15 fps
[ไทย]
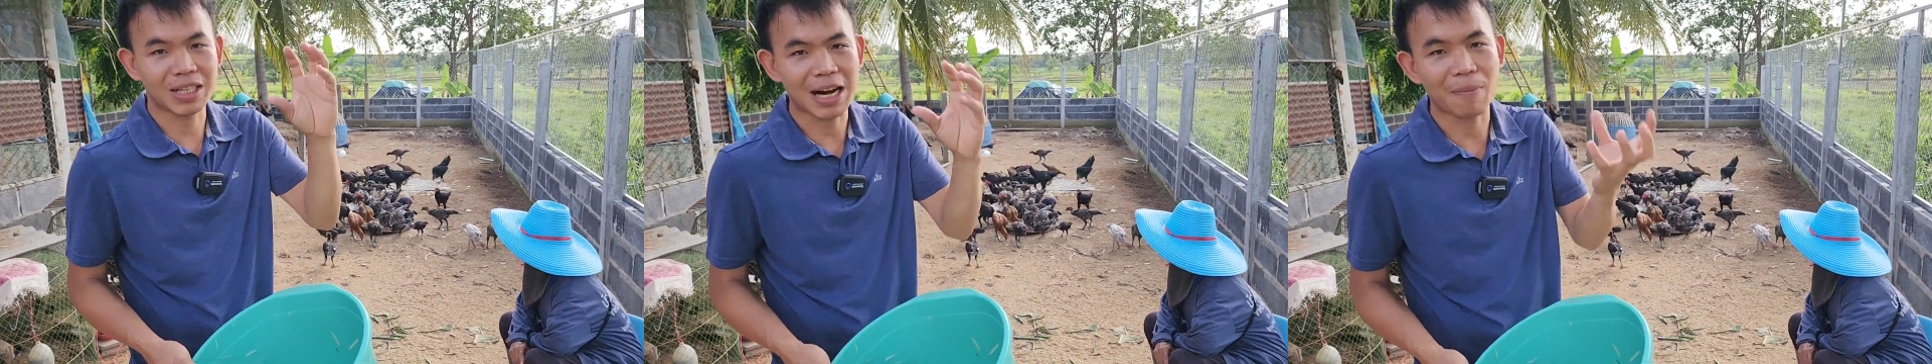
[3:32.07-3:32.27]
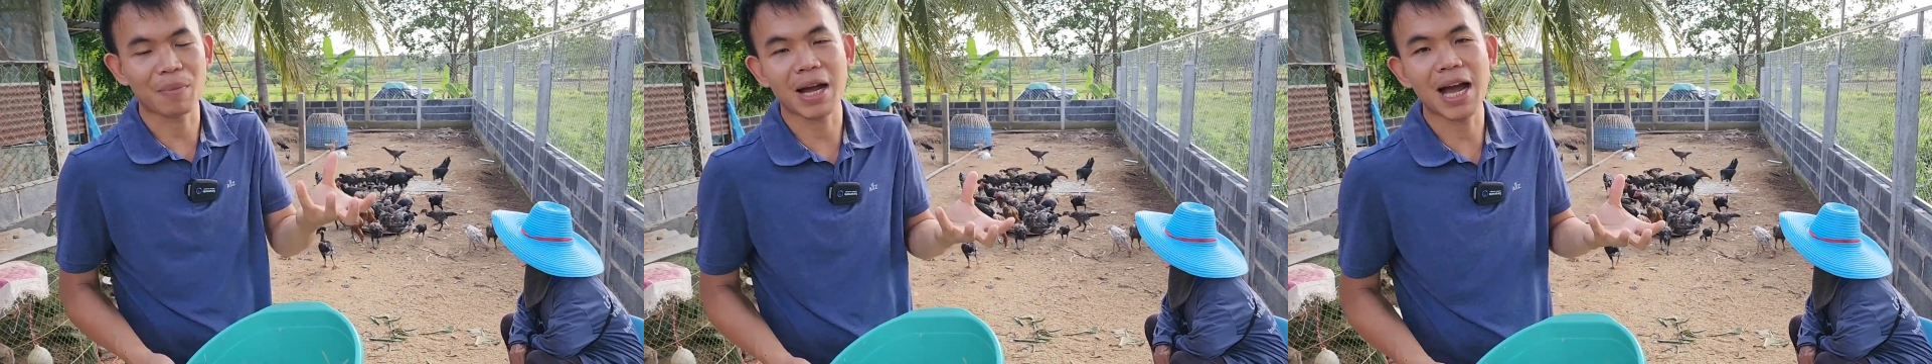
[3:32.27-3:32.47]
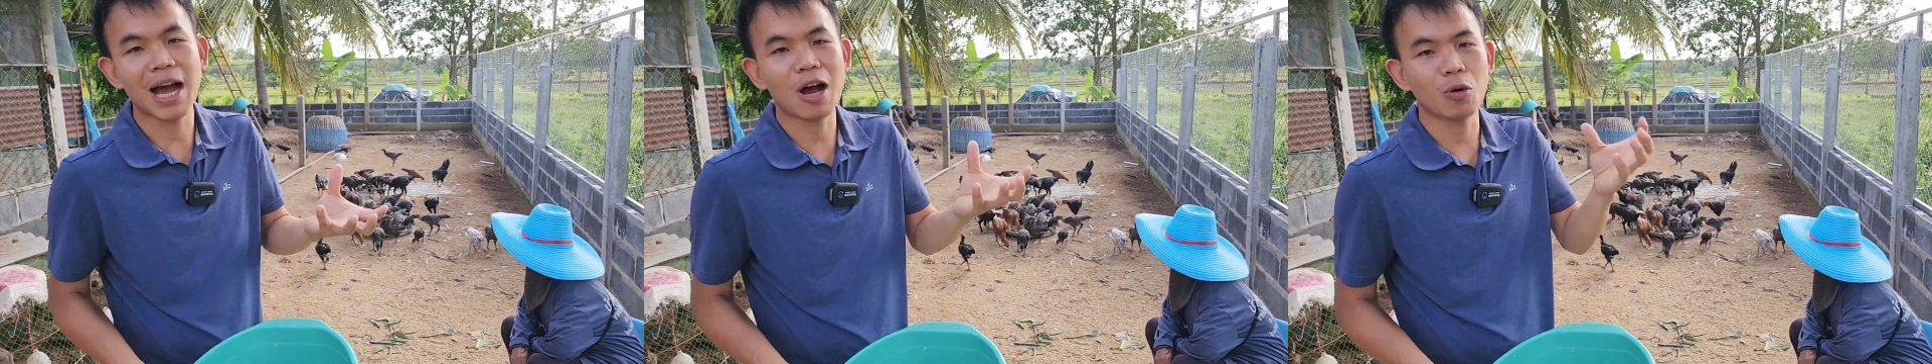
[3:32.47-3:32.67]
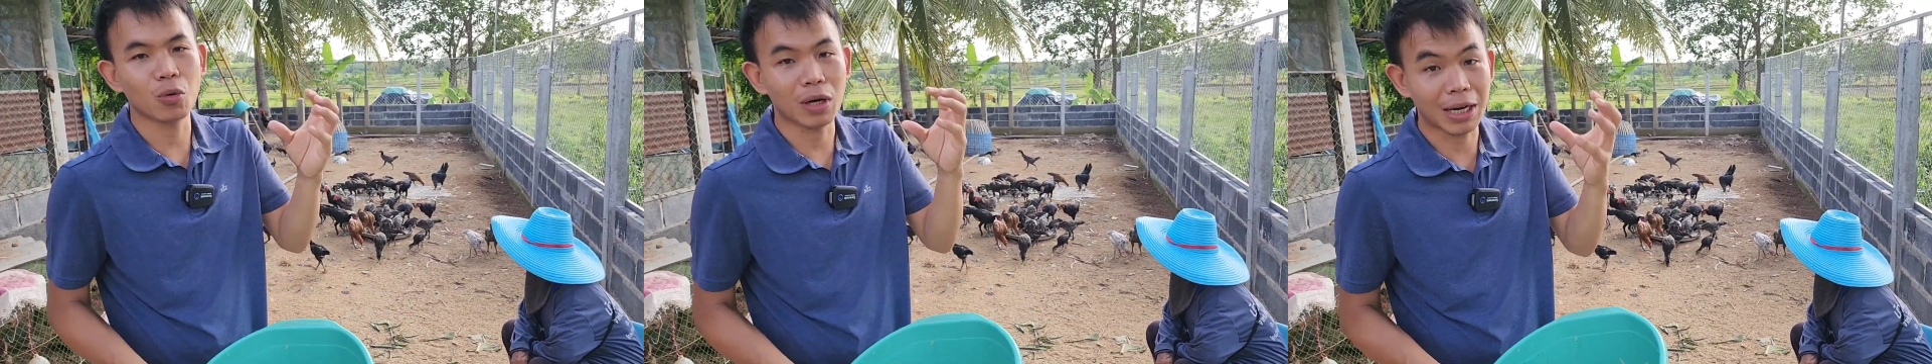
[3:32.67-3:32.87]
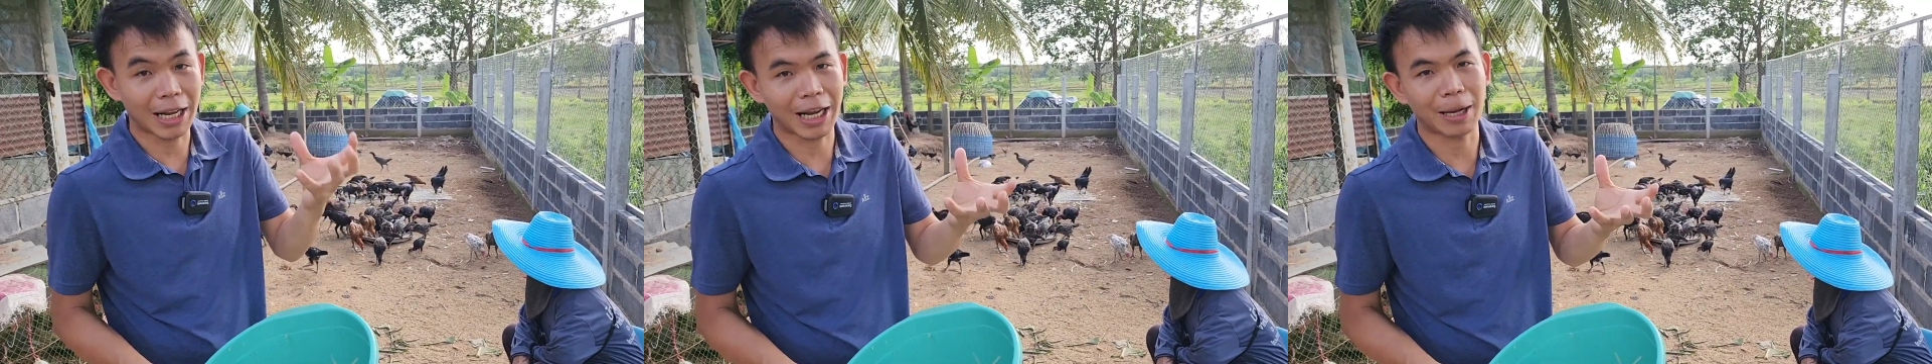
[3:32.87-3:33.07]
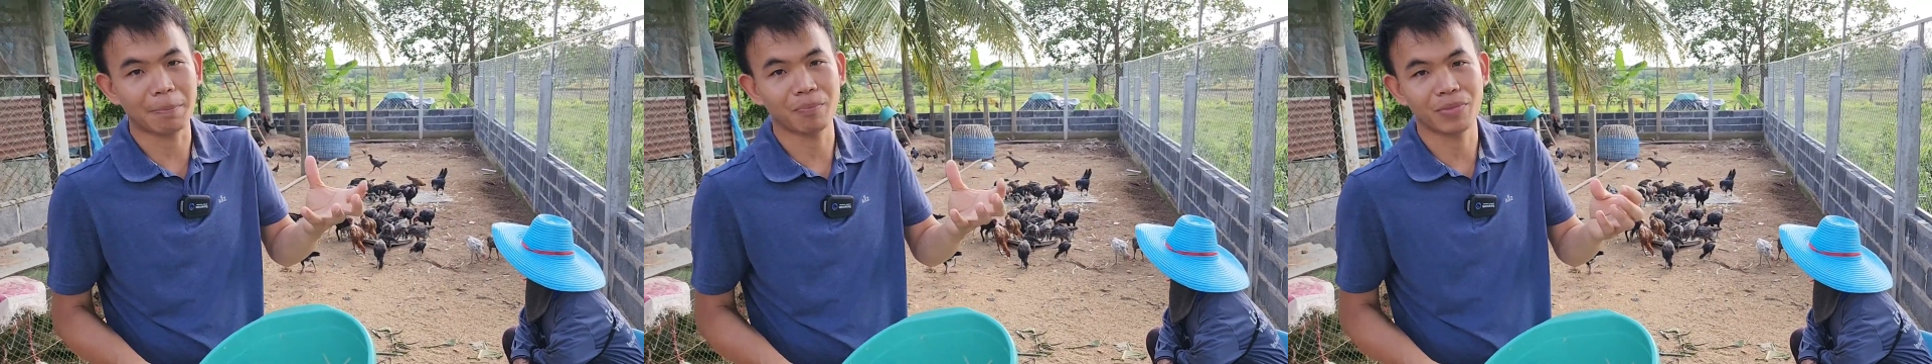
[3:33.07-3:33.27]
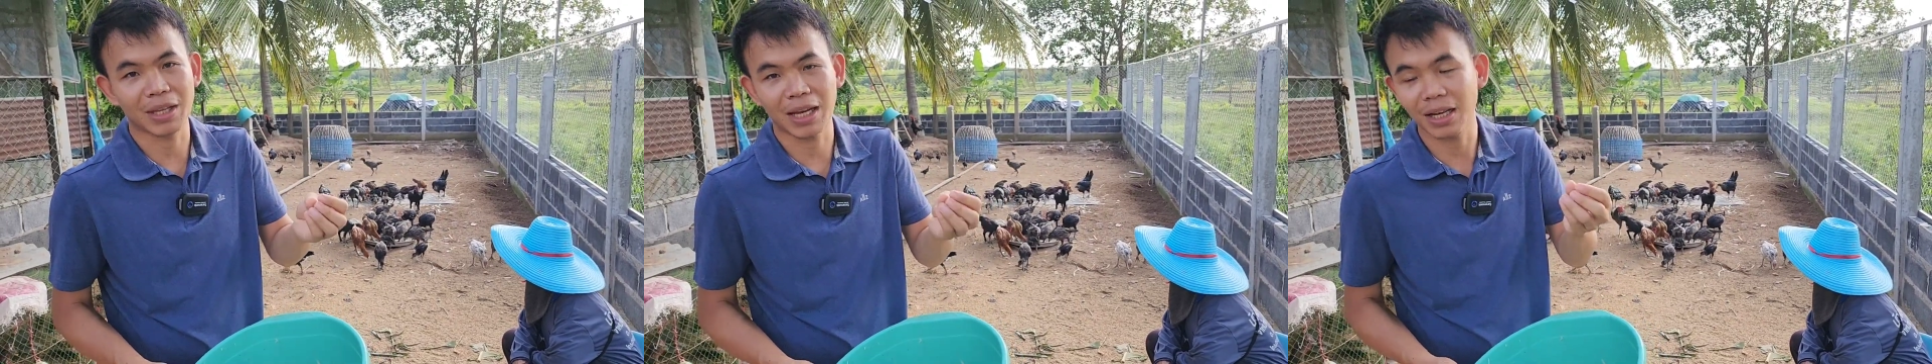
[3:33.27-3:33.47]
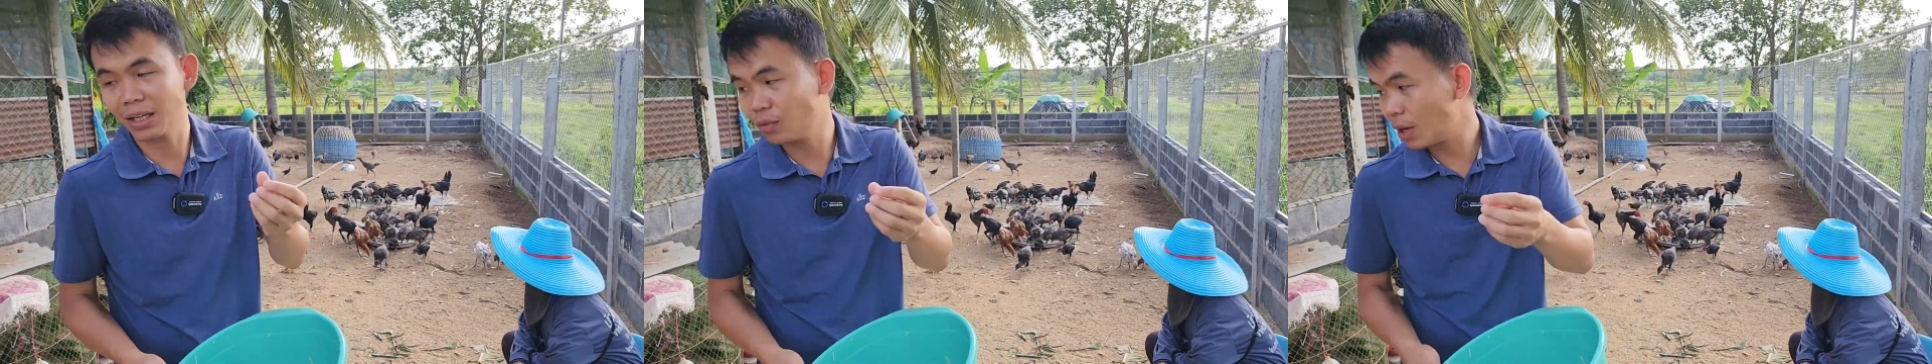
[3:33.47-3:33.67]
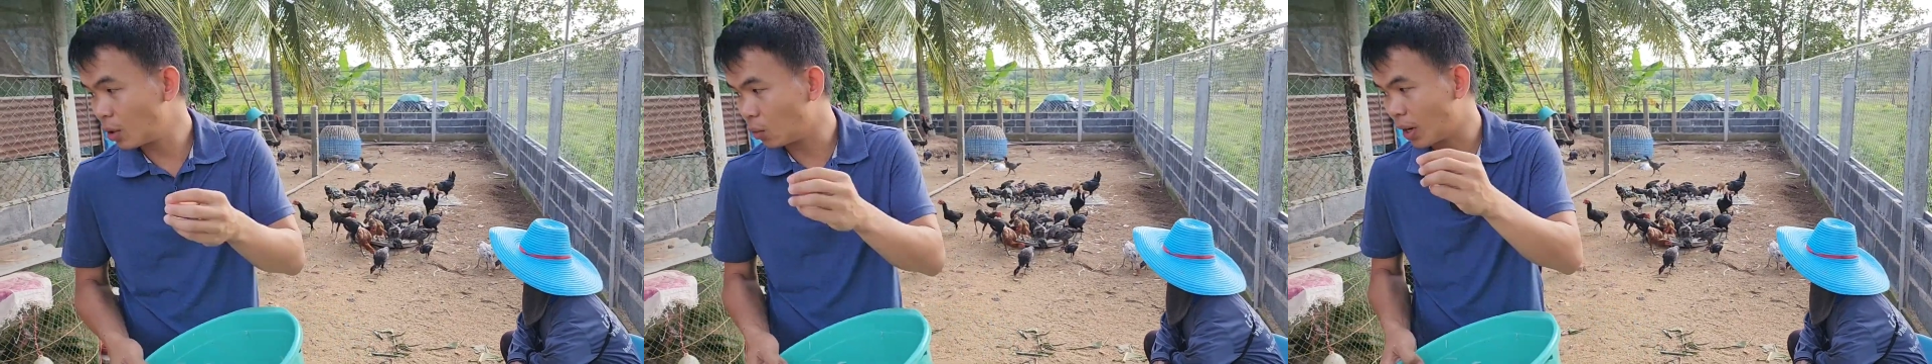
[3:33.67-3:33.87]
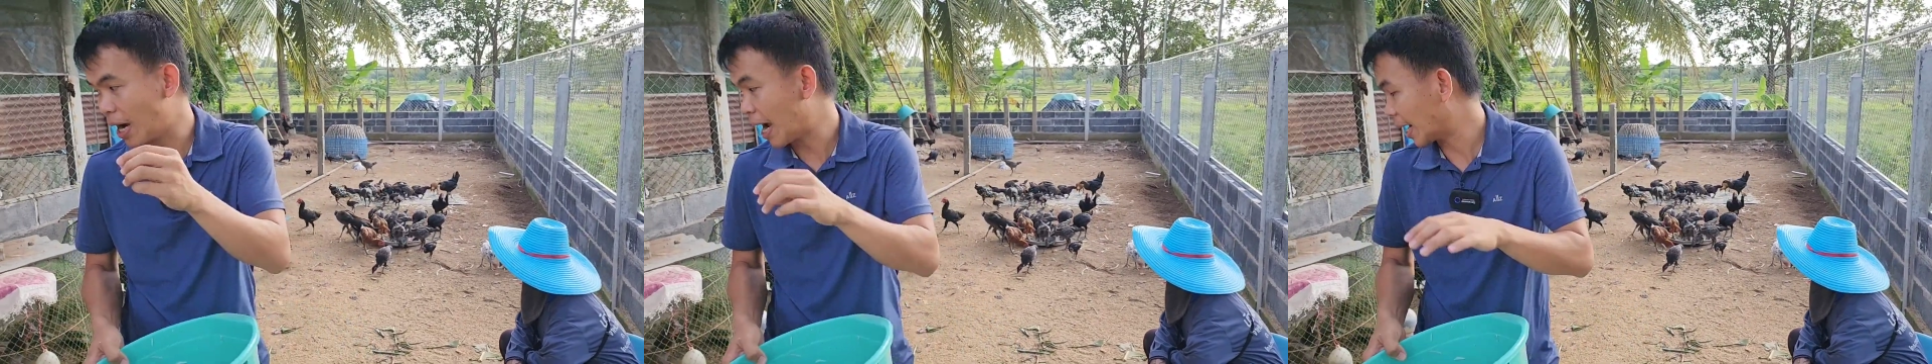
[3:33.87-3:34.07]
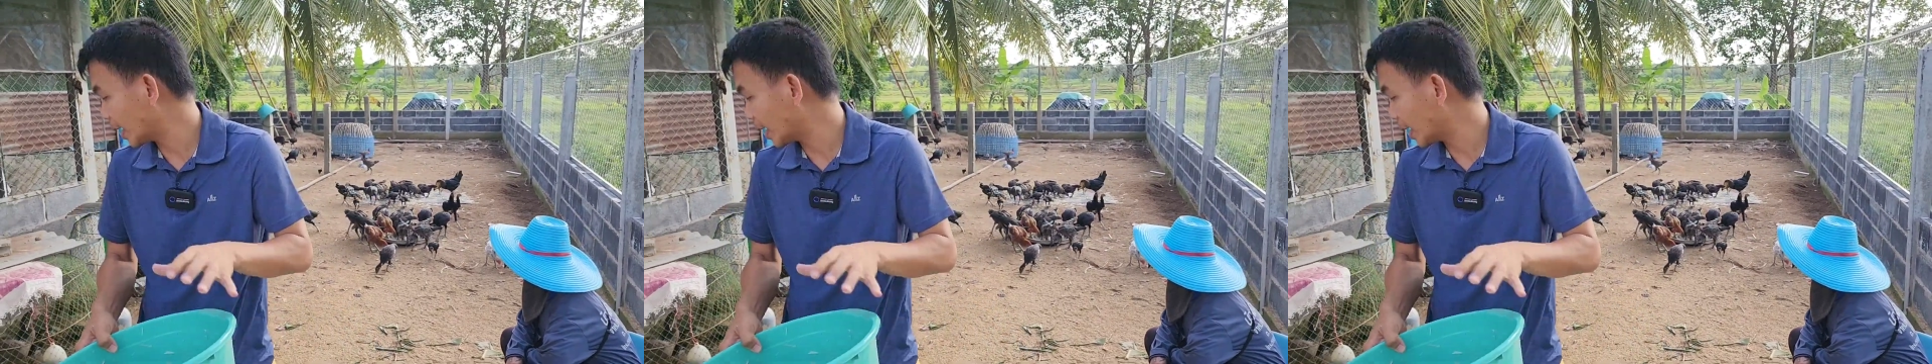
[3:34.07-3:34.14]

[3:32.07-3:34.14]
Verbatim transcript: รำข้าวแกลบนะหรือว่าหัวอา